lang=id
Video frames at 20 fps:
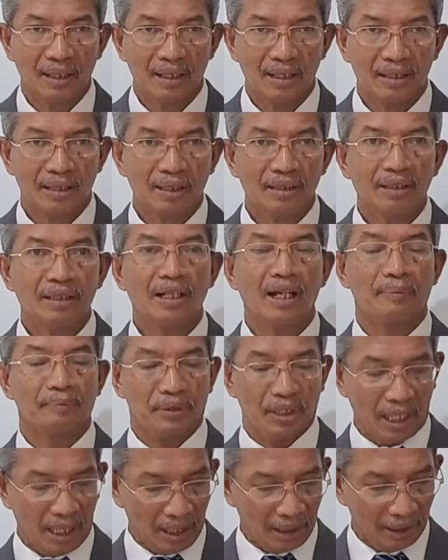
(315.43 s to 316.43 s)
setiap
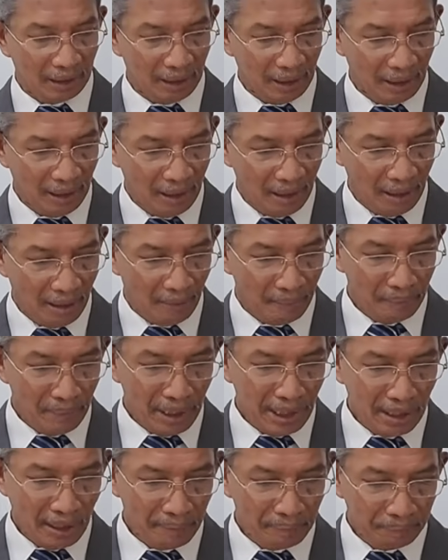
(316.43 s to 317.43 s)
saat
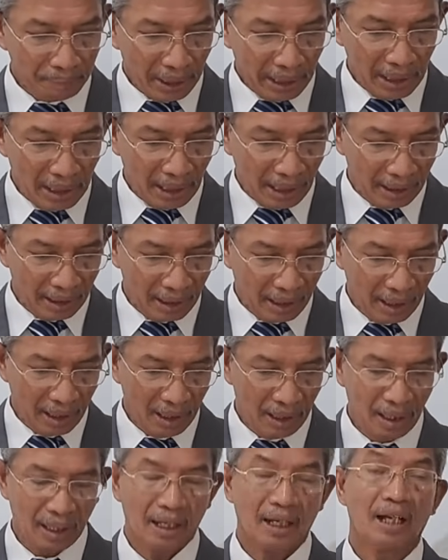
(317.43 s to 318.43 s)
menyampaikan
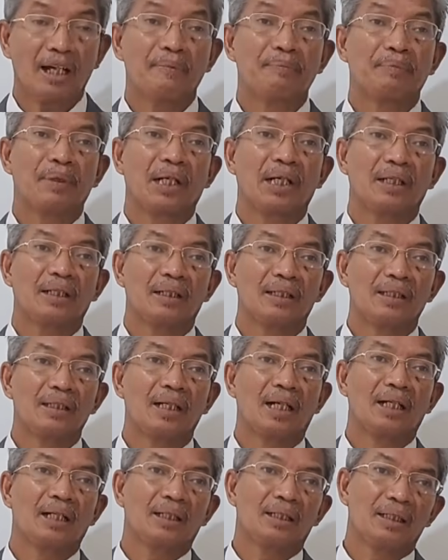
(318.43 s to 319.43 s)
apa
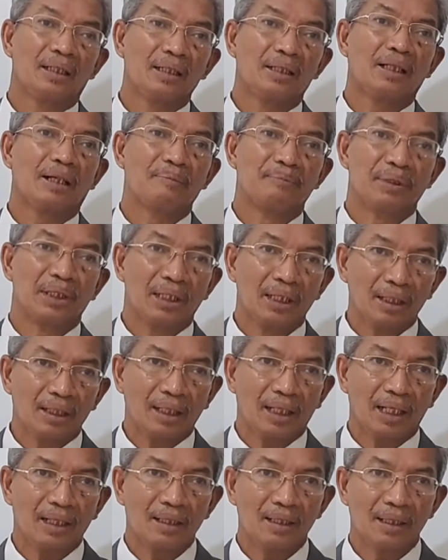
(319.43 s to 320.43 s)
yang kita
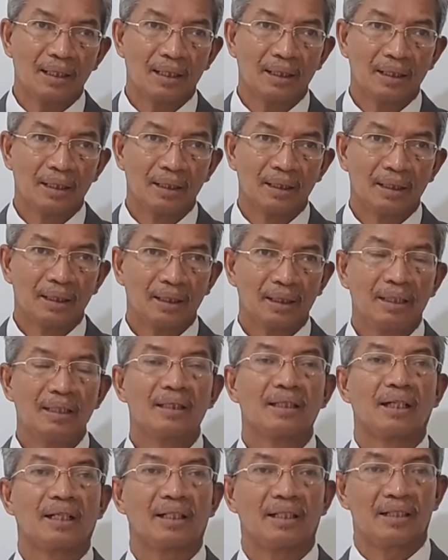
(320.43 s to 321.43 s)
pikirkan,
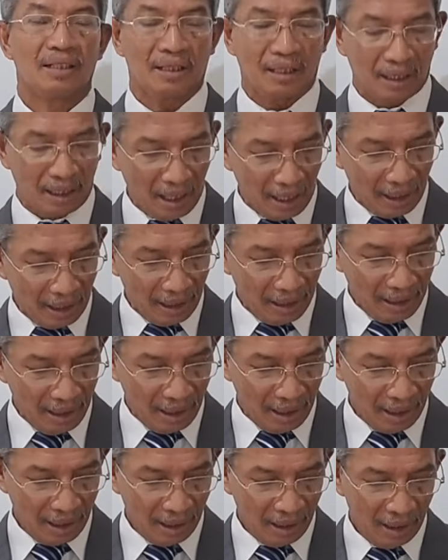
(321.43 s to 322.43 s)
kita
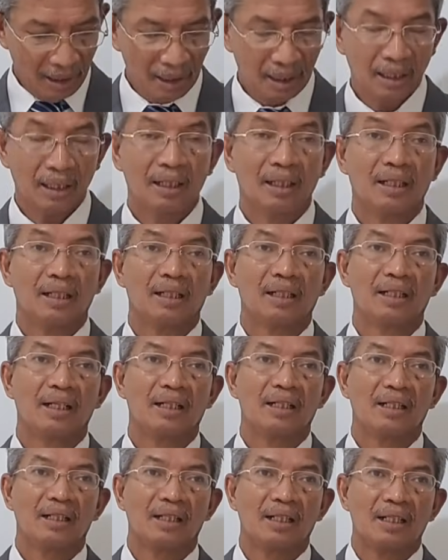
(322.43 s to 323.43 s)
rencanakan,
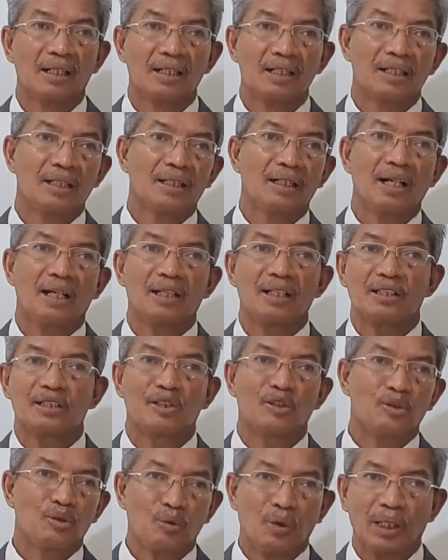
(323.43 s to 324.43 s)
dan segala
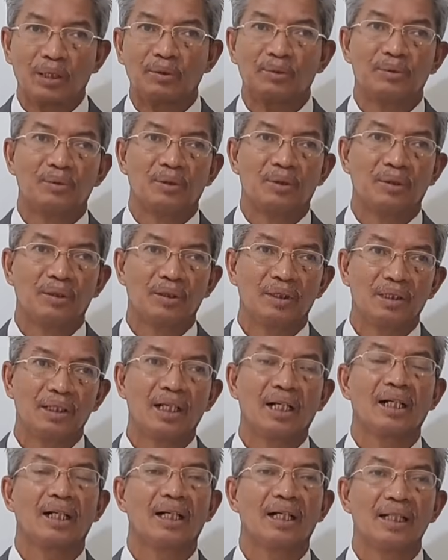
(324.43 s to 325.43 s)
sesuatu
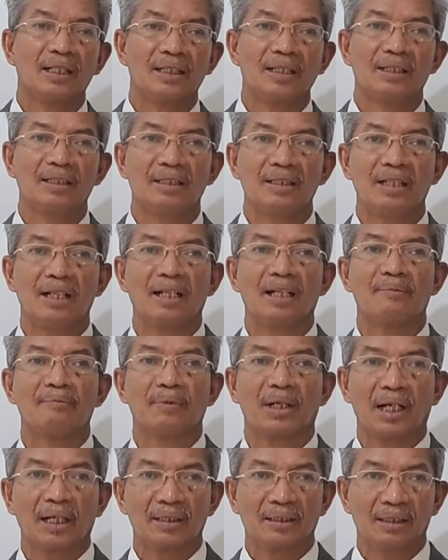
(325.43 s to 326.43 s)
yang ada di
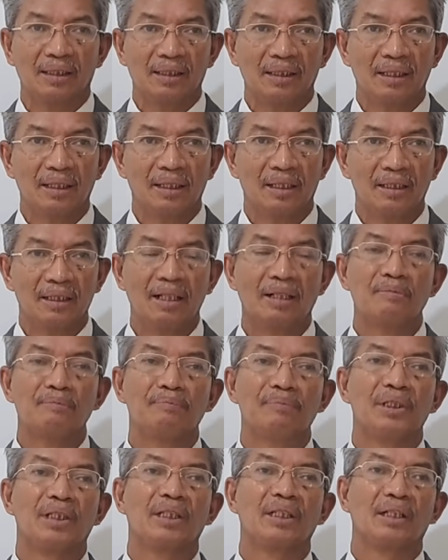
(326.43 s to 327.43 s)
dalam hati dan
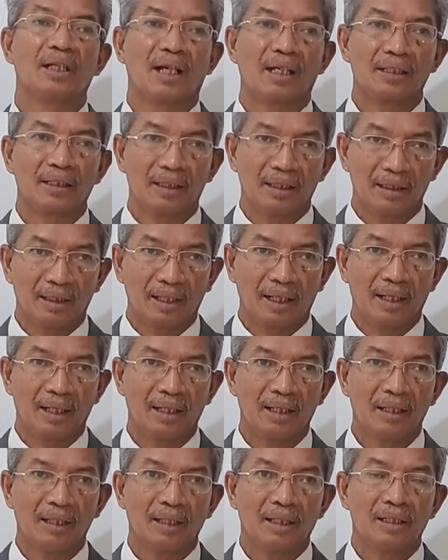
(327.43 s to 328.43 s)
pikiran
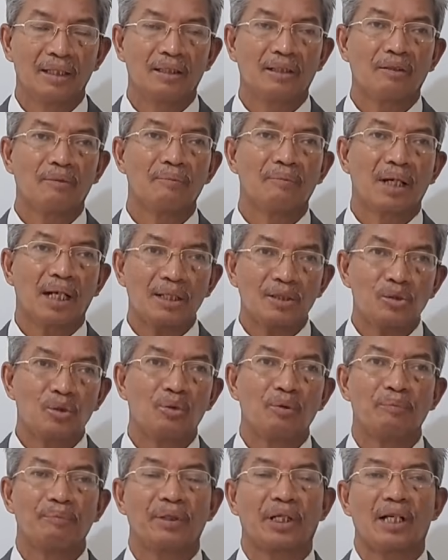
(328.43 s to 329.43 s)
kita,
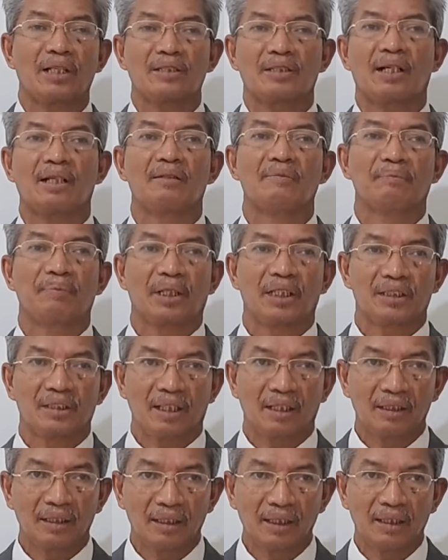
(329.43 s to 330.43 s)
termasuk
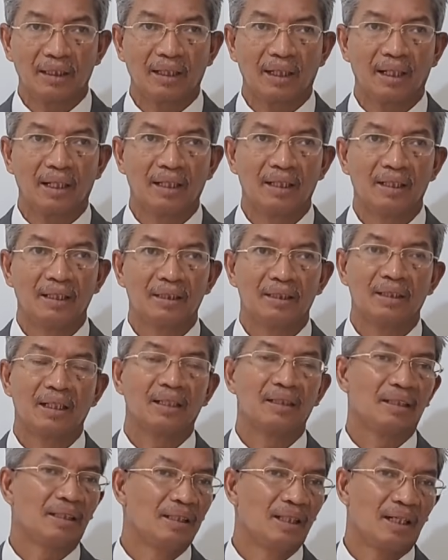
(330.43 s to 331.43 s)
perasaan-perasaan kita
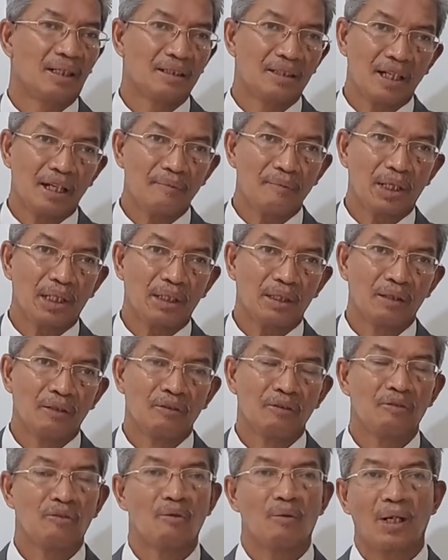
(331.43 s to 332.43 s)
yang tidak
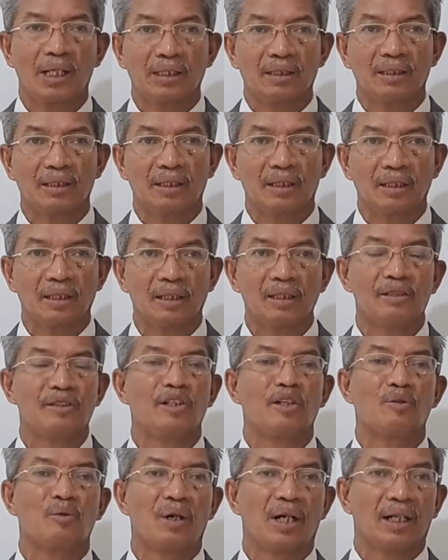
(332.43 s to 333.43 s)
nyaman, khawatir,
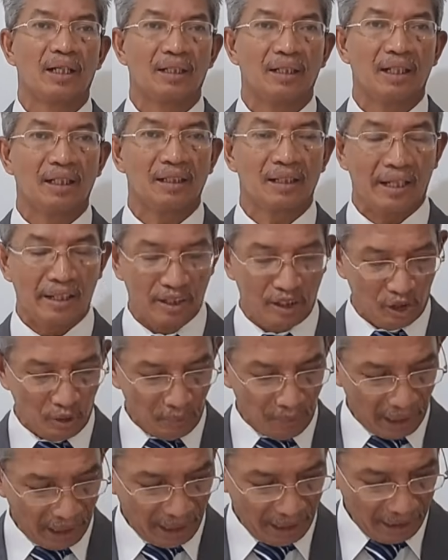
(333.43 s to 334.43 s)
kecewa, dan lain
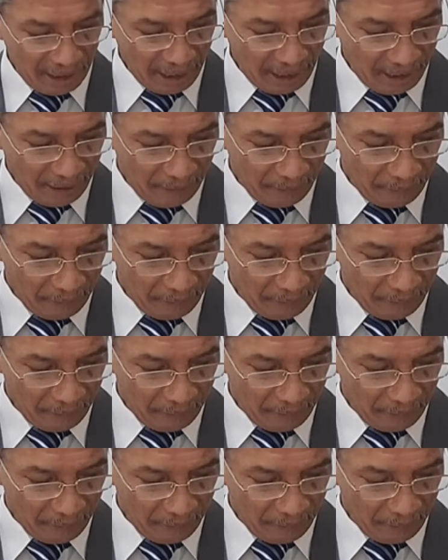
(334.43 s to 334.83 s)
sebagainya.